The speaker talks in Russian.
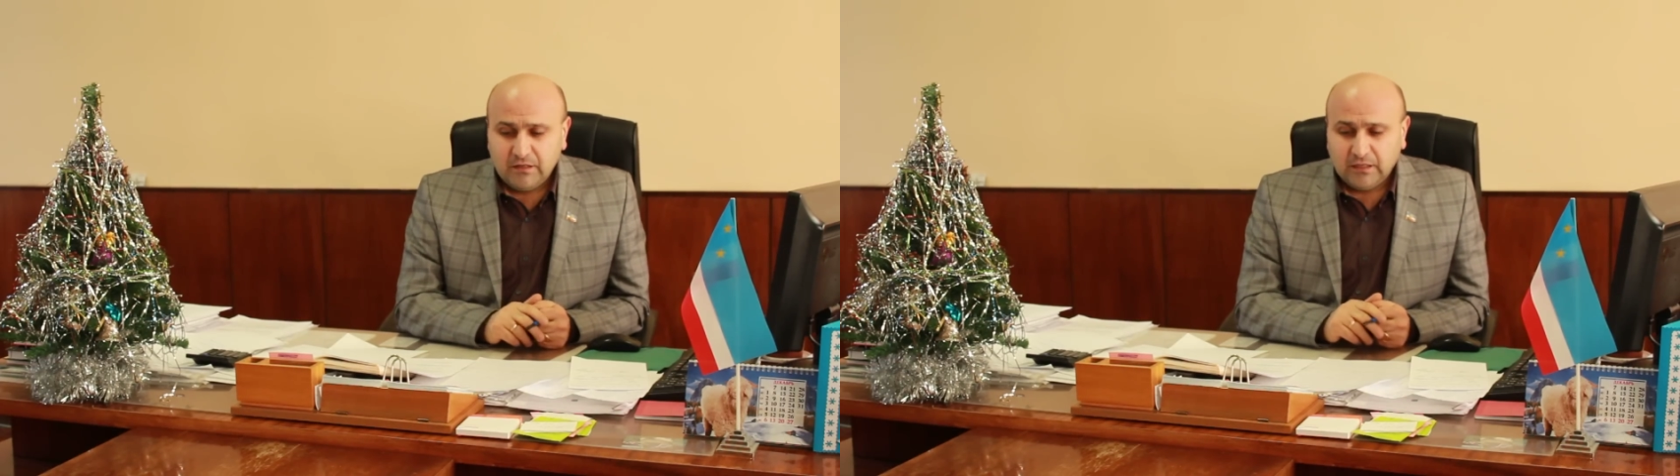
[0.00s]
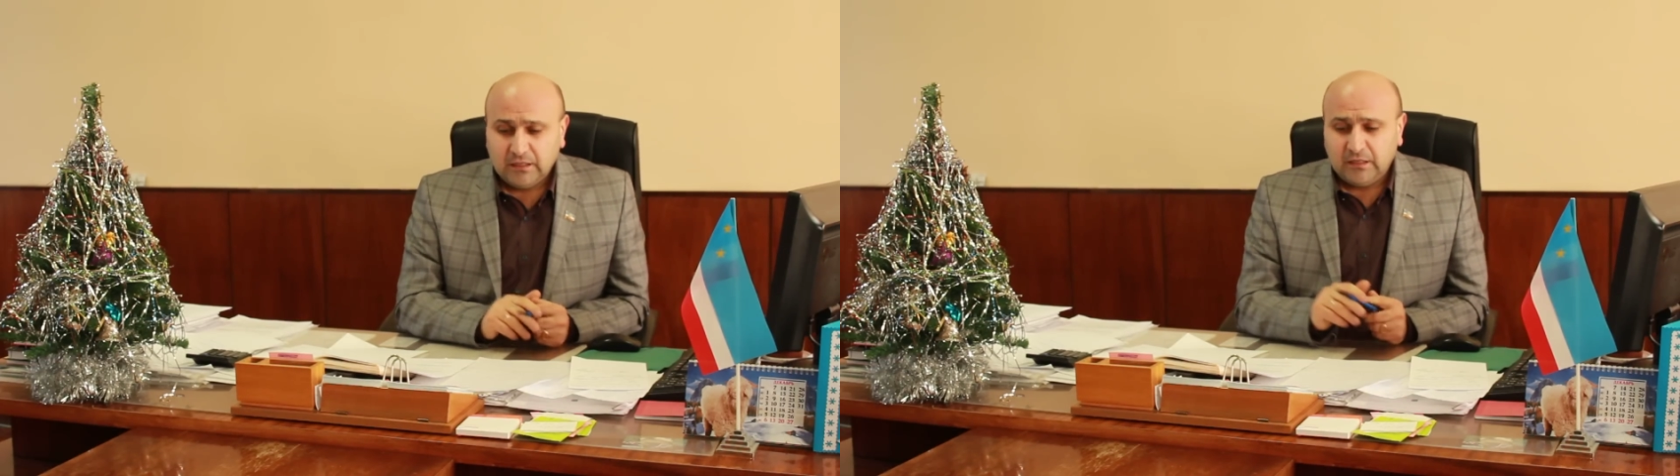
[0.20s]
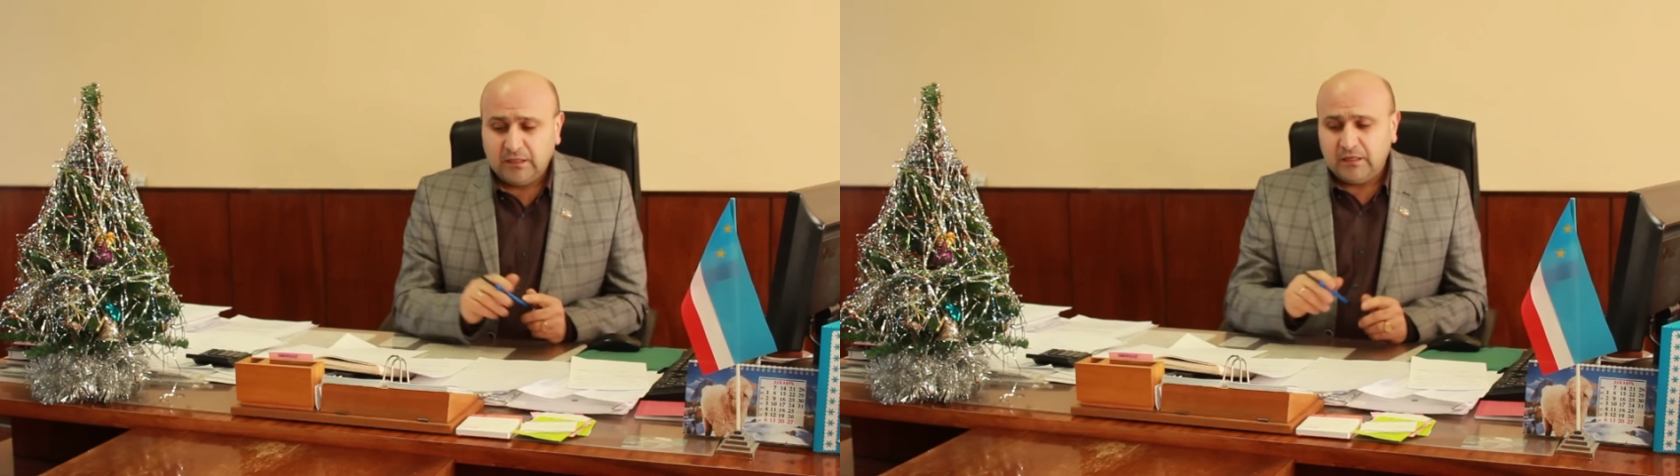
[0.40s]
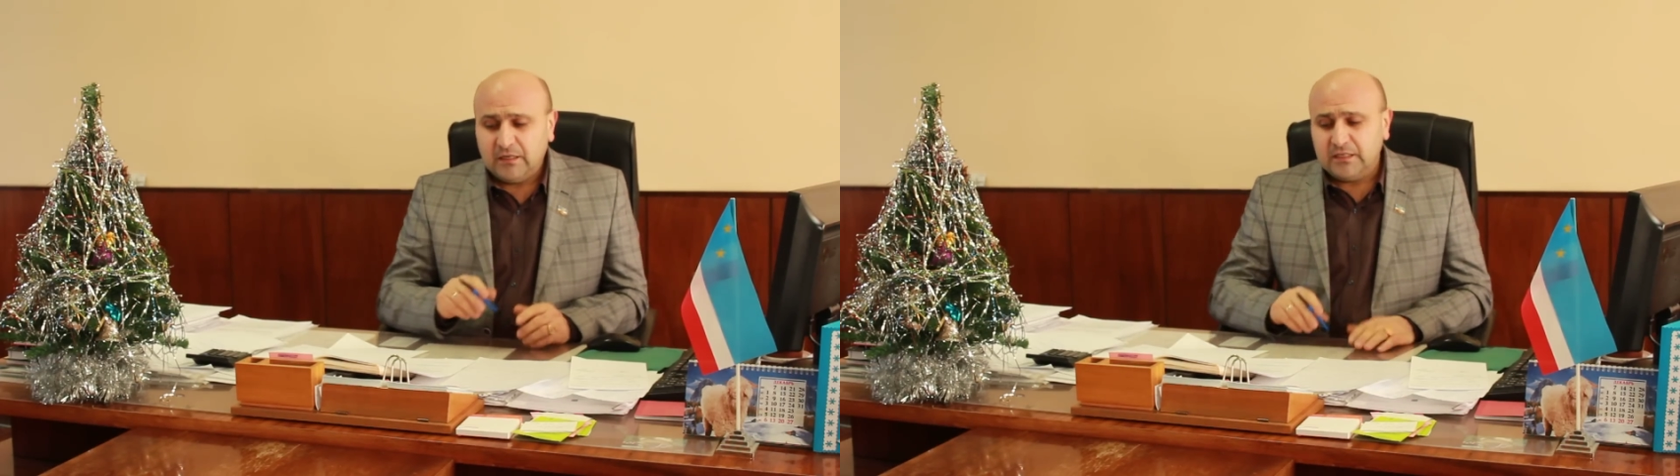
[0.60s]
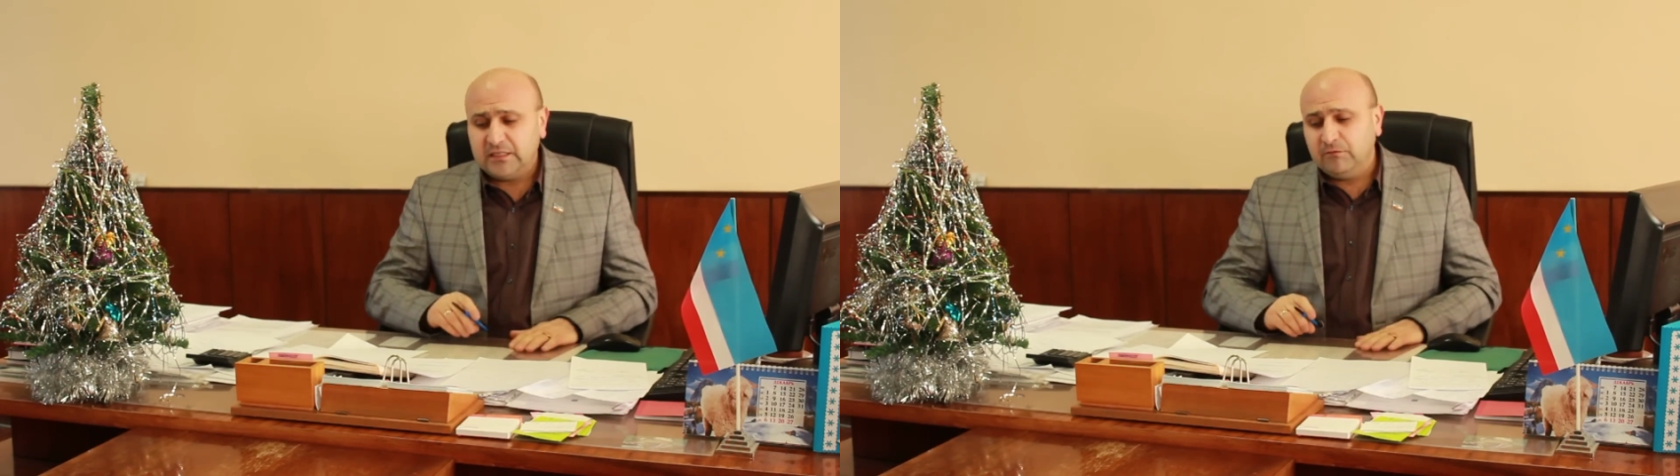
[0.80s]

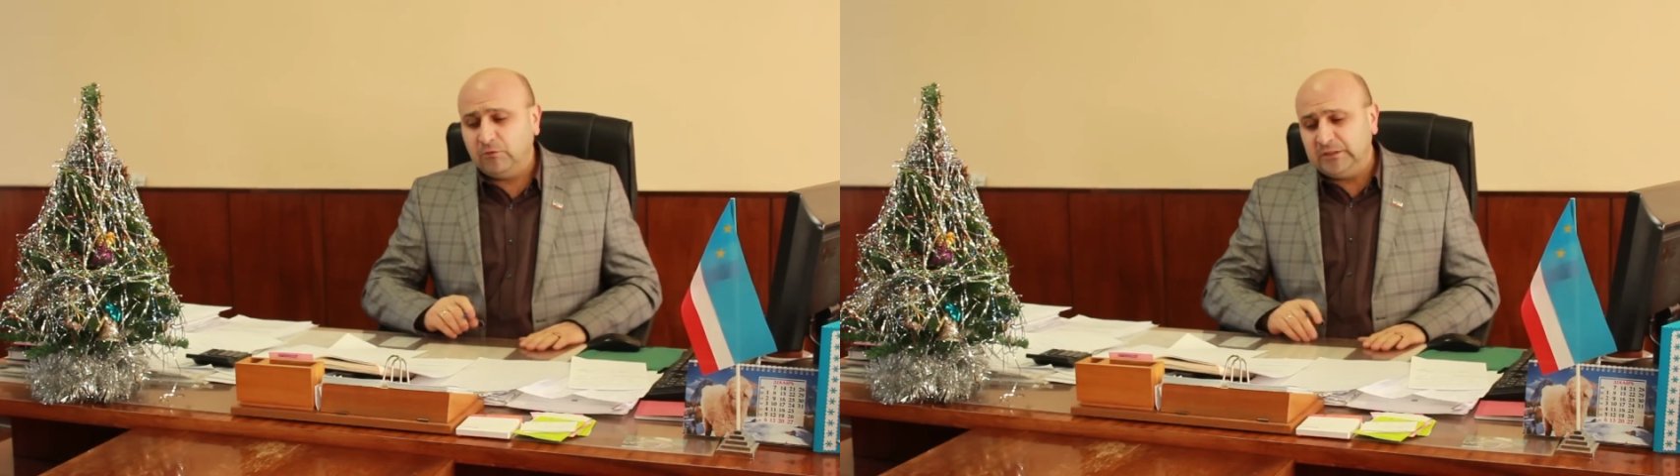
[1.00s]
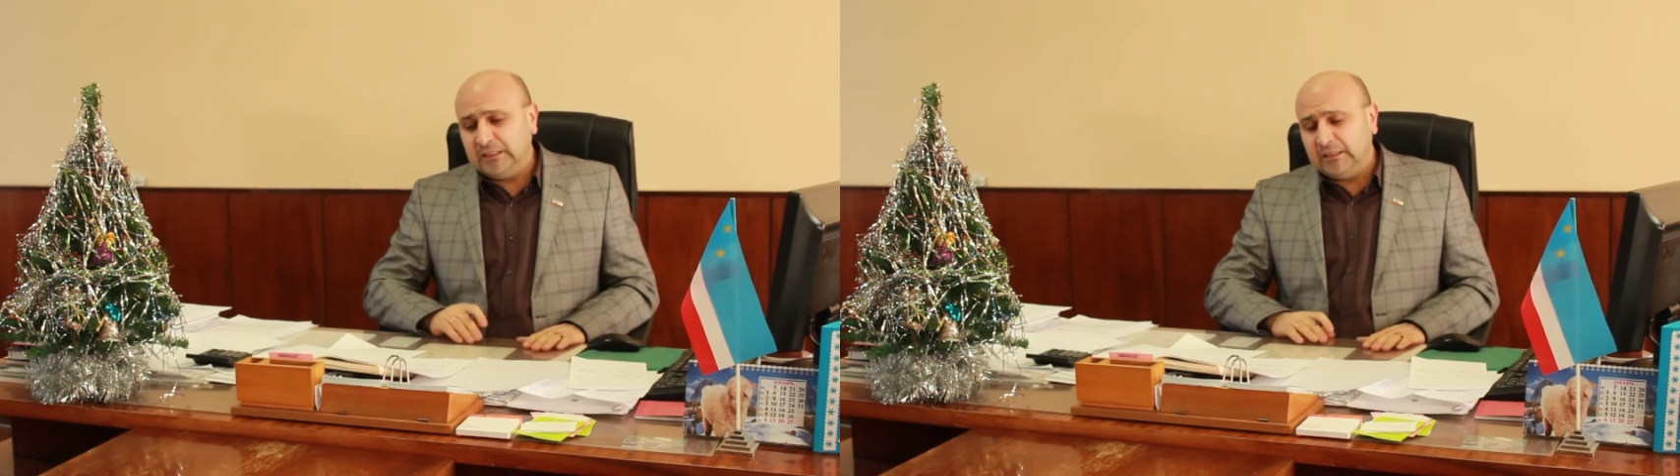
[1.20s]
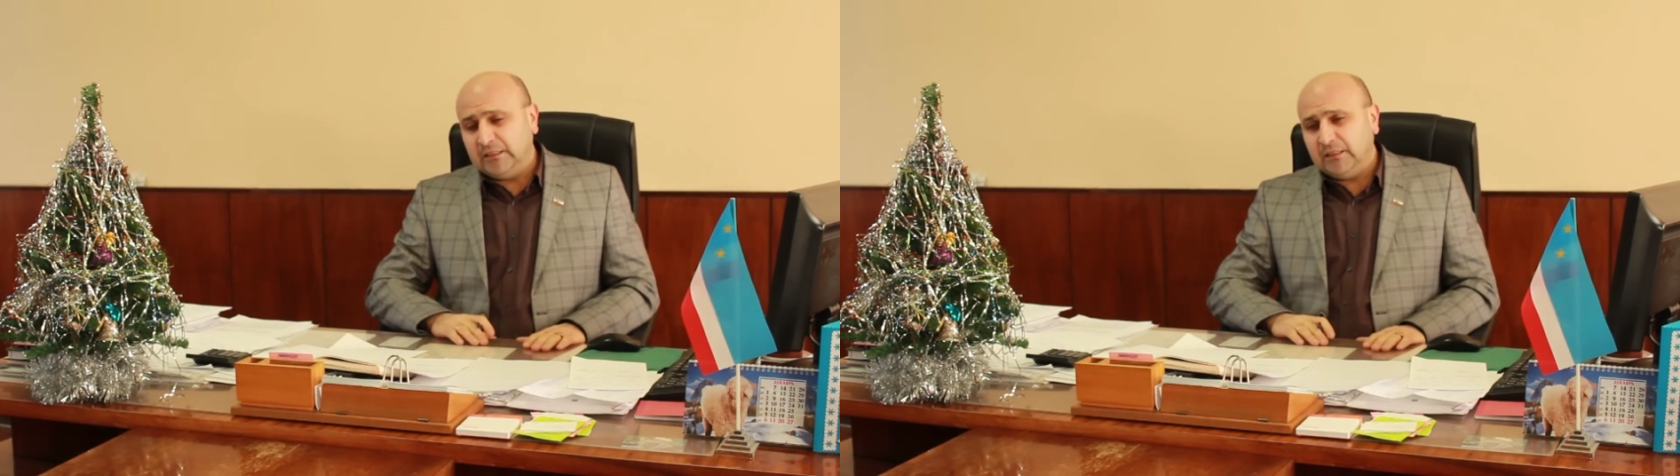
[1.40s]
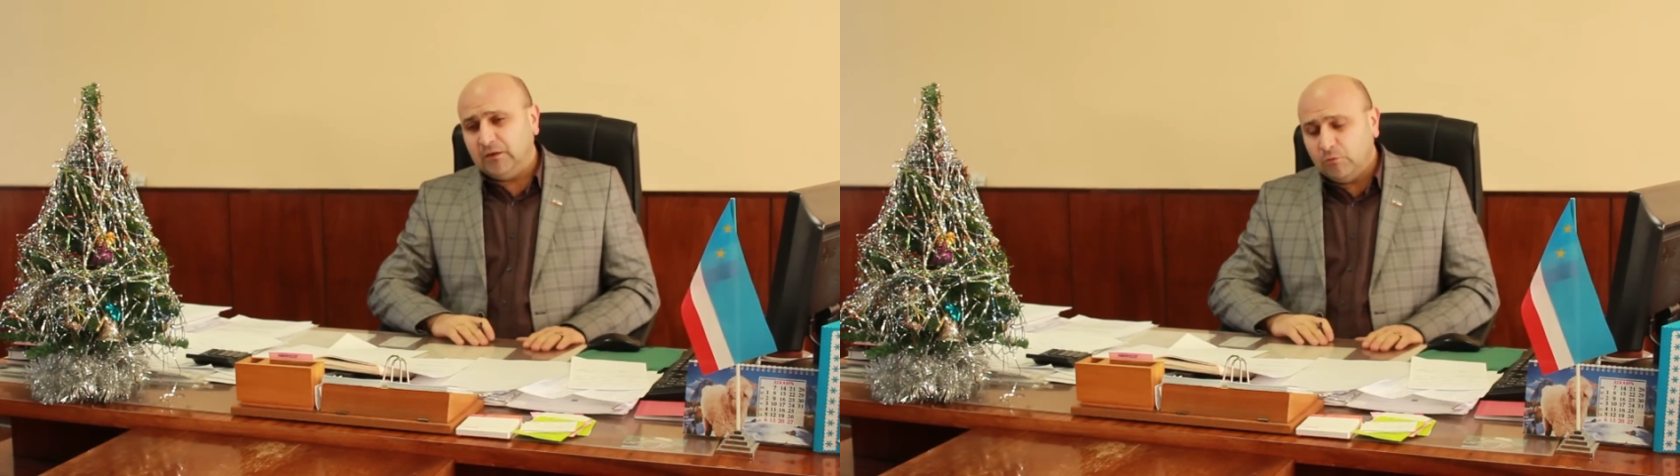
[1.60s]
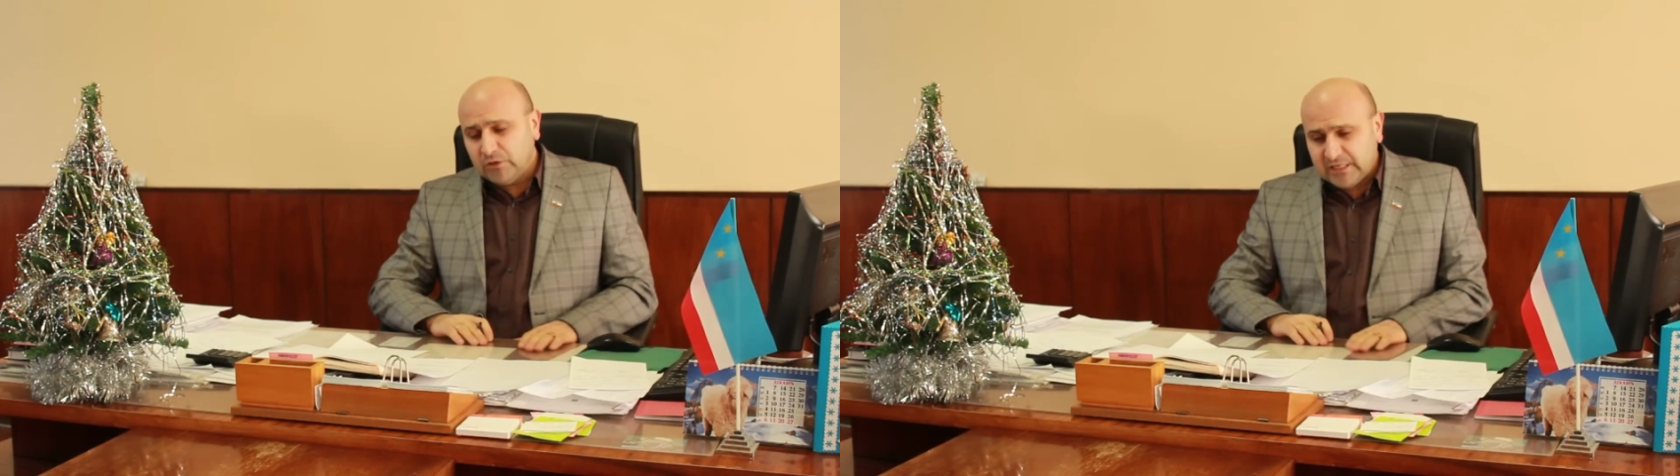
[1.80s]
Э, сегодня
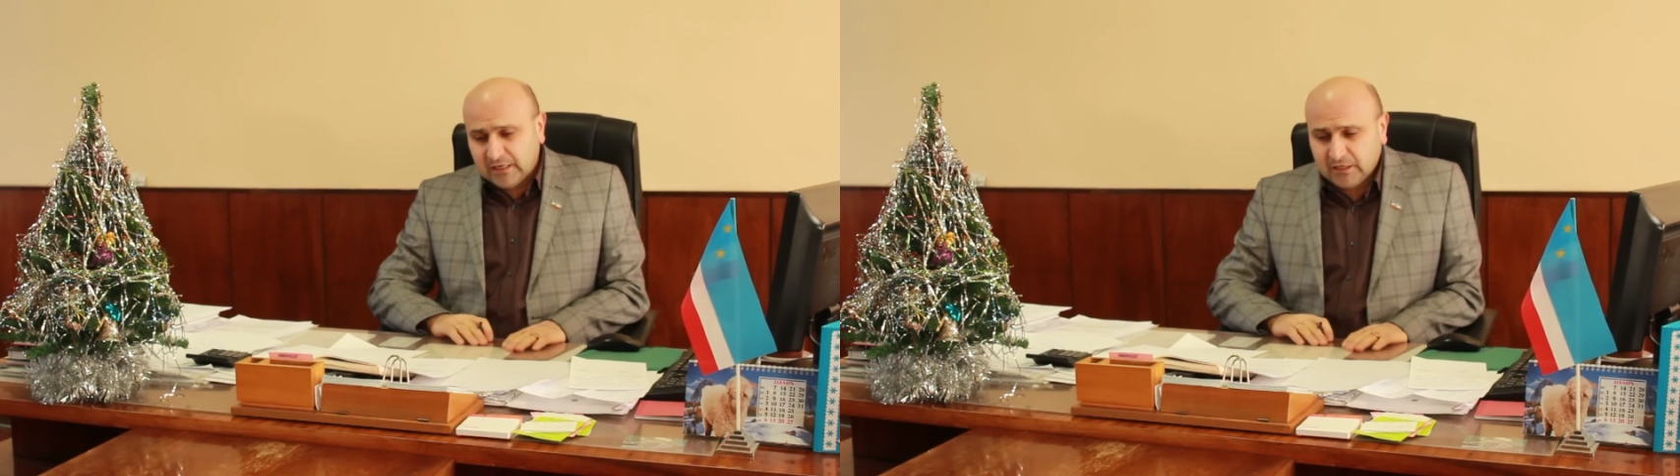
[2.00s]
озеро,